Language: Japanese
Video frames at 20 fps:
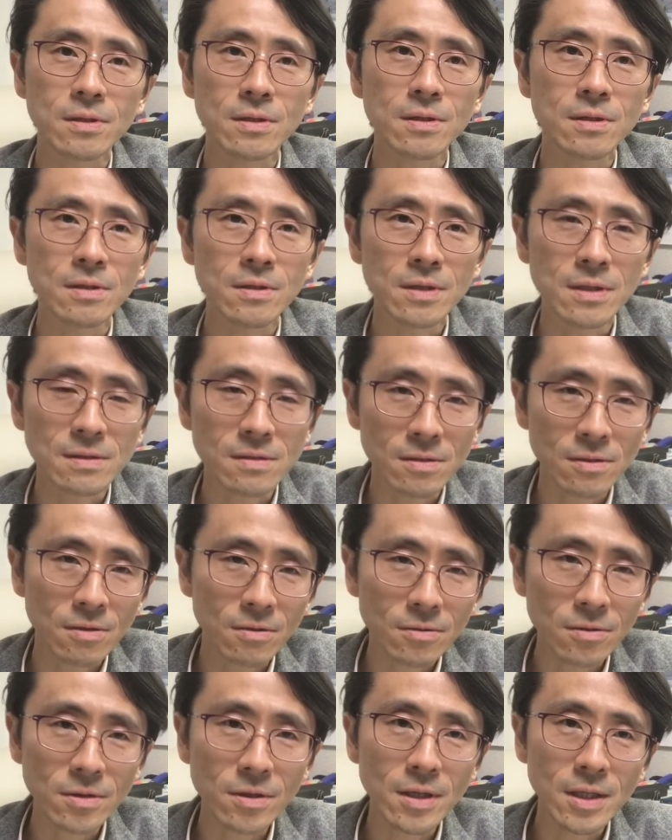にするこ
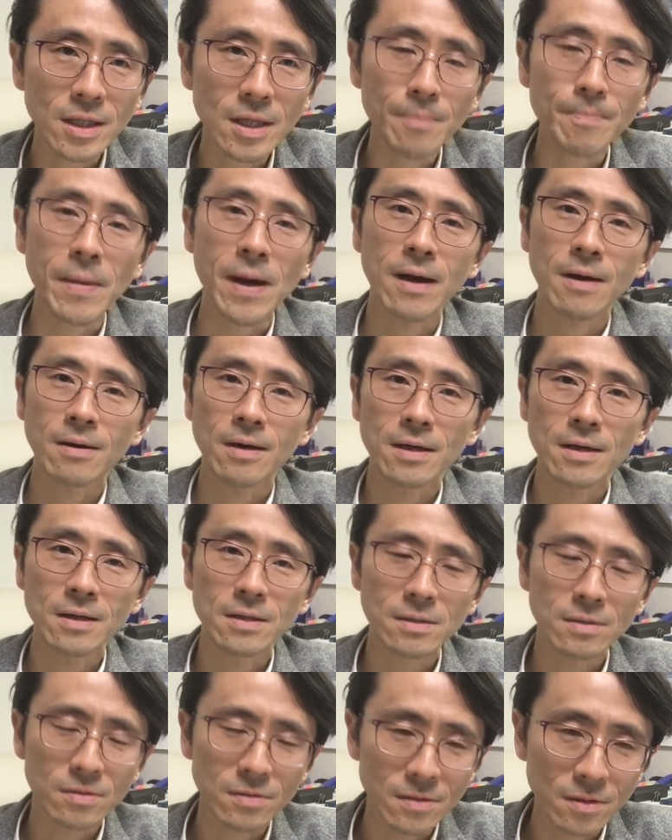とによってやっ
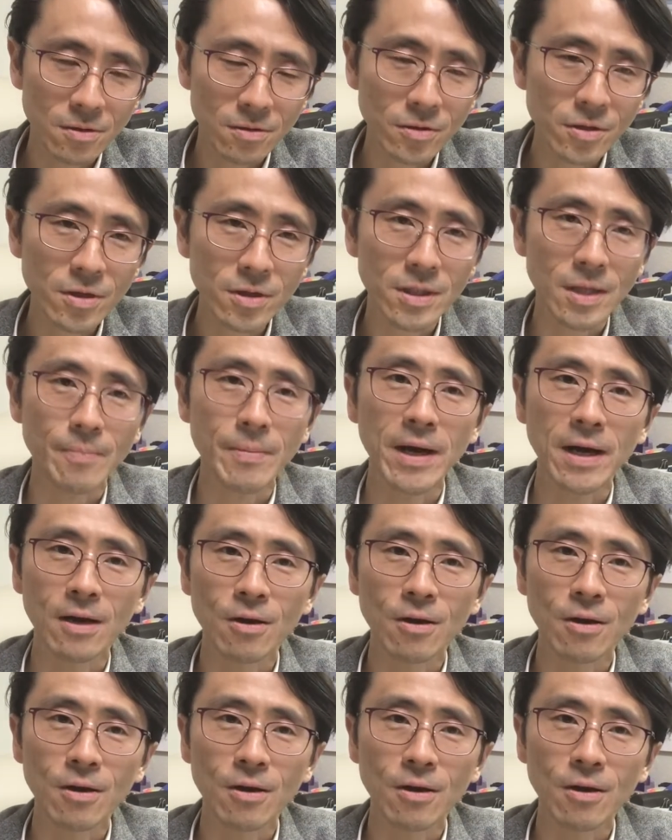することによってやっぱ